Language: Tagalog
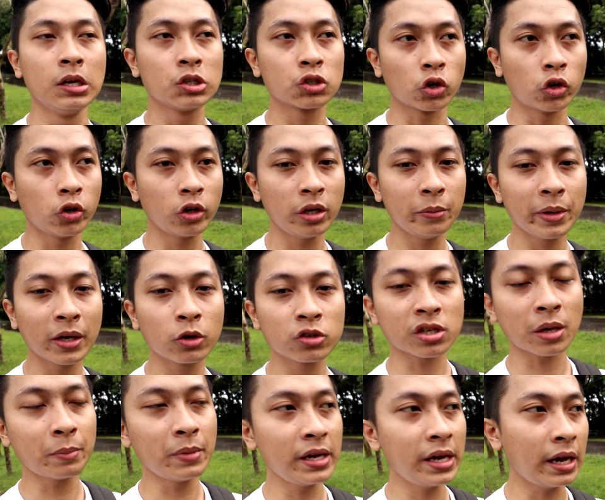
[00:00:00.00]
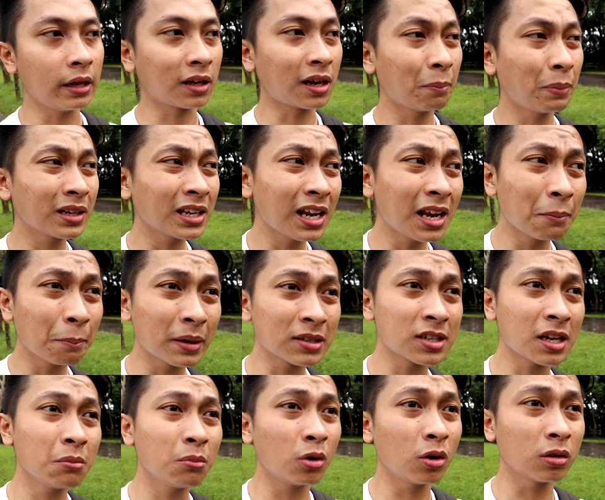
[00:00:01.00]
So anong ibig ko sabihin? Kapag
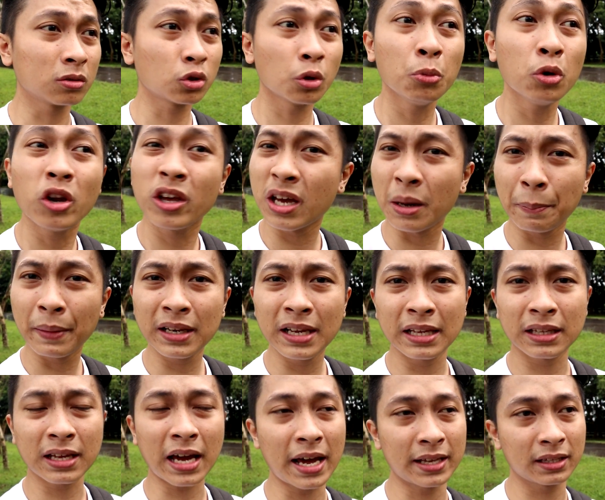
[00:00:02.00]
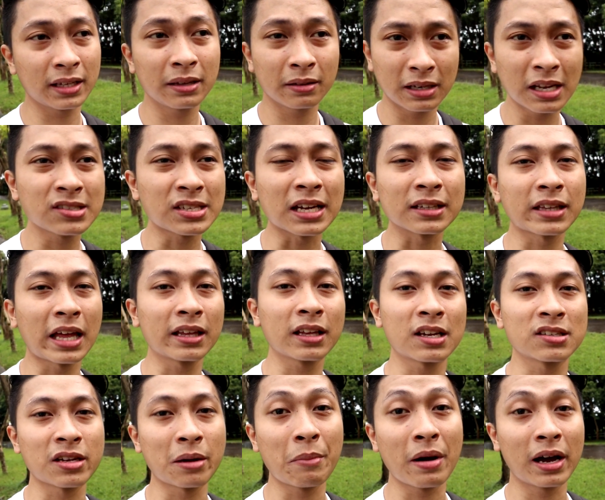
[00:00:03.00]
nalampasan mo, tumuloy ka pa din kahit nasaktan
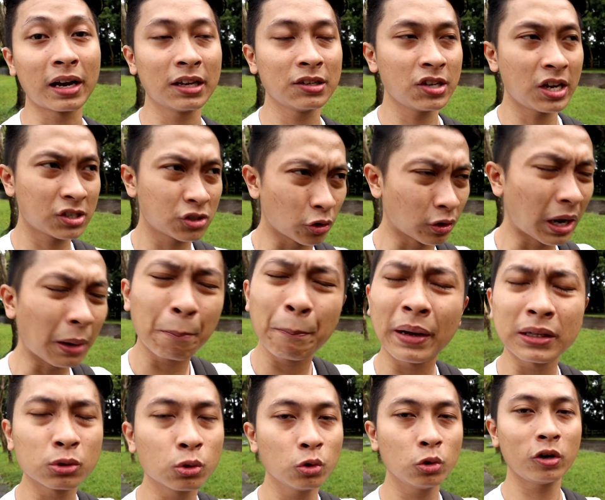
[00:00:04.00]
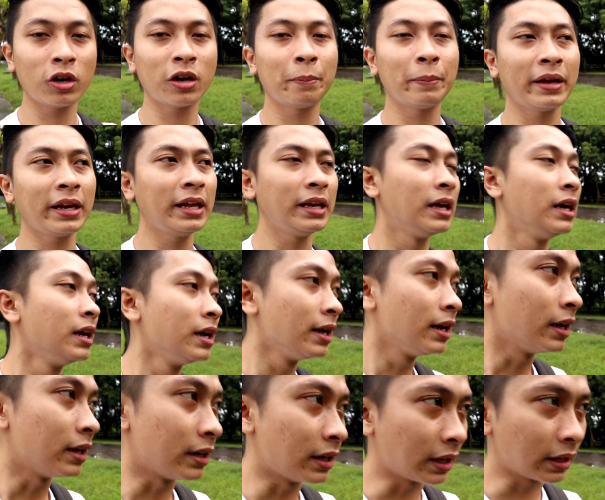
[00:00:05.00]
ka sa mga rejection, nagpatuloy ka pa din,
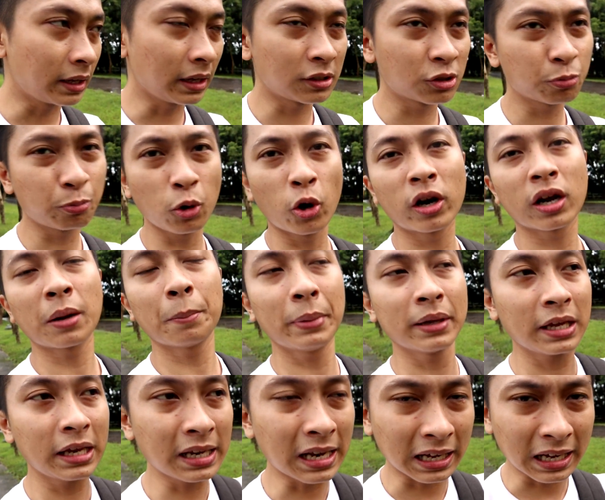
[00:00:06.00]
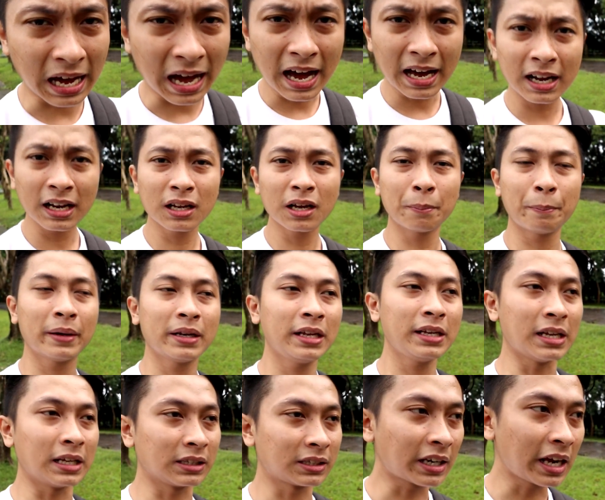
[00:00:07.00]
nag-explore ka pa din, nag-aral ka pa
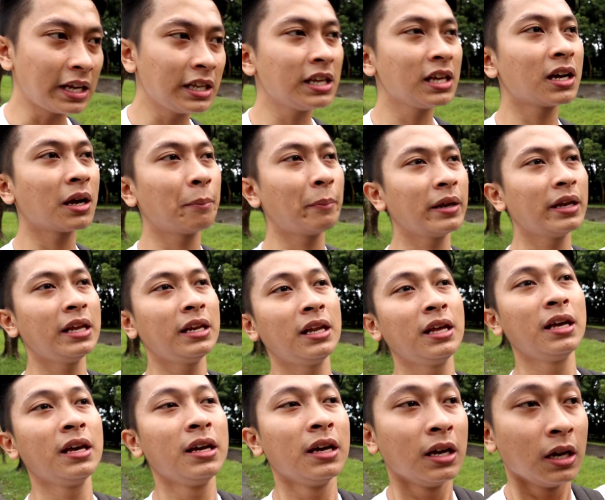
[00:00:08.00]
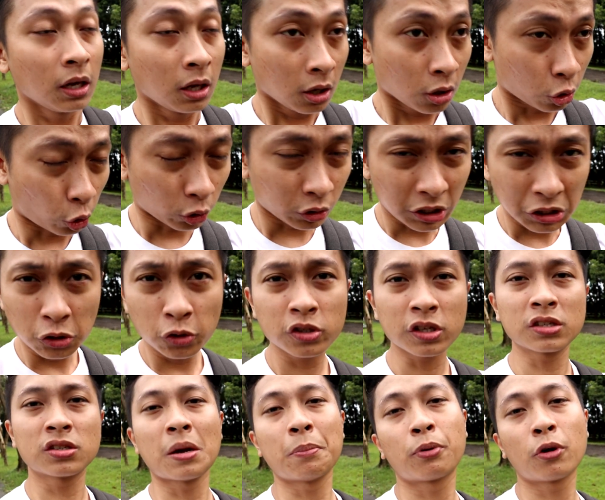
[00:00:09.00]
din, nag-training ka pa din,
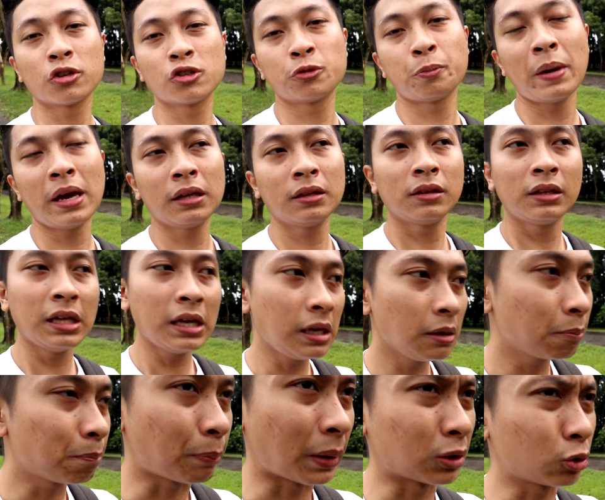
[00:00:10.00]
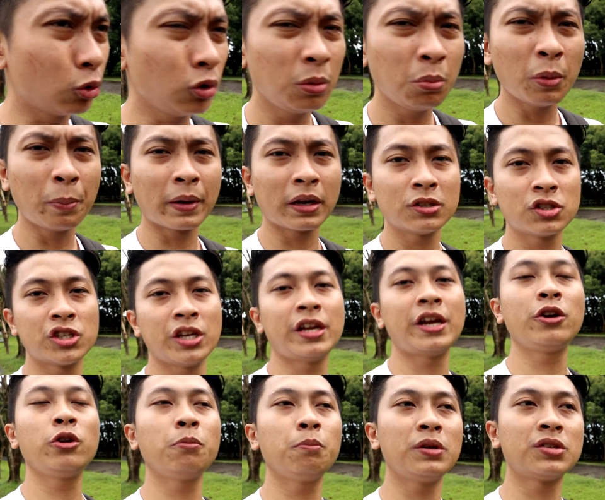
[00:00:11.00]
continuous ka sa prospecting, patuloy mo pa rin
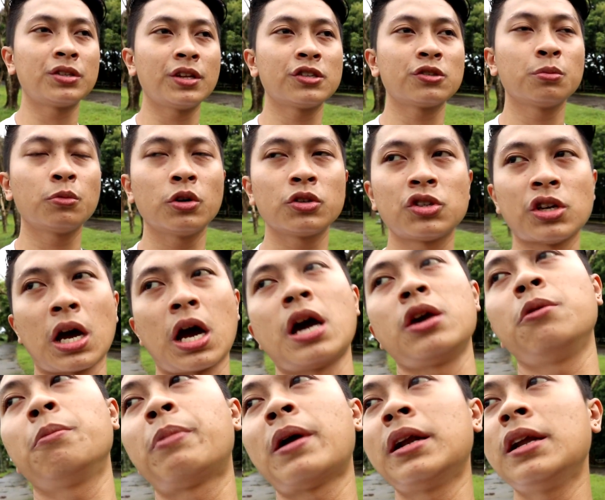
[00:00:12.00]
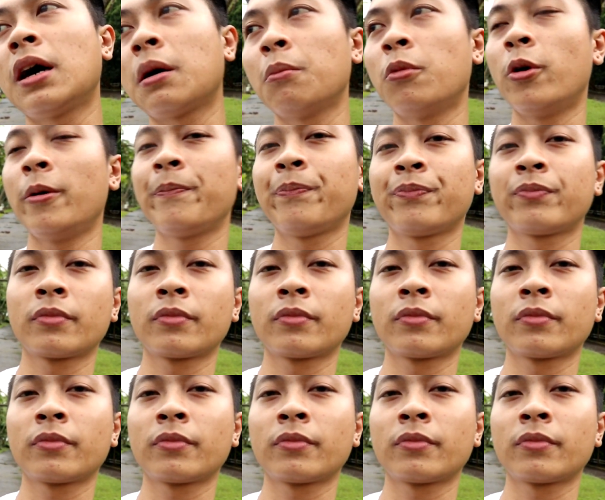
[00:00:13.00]
share yung business mo tsaka yung product mo,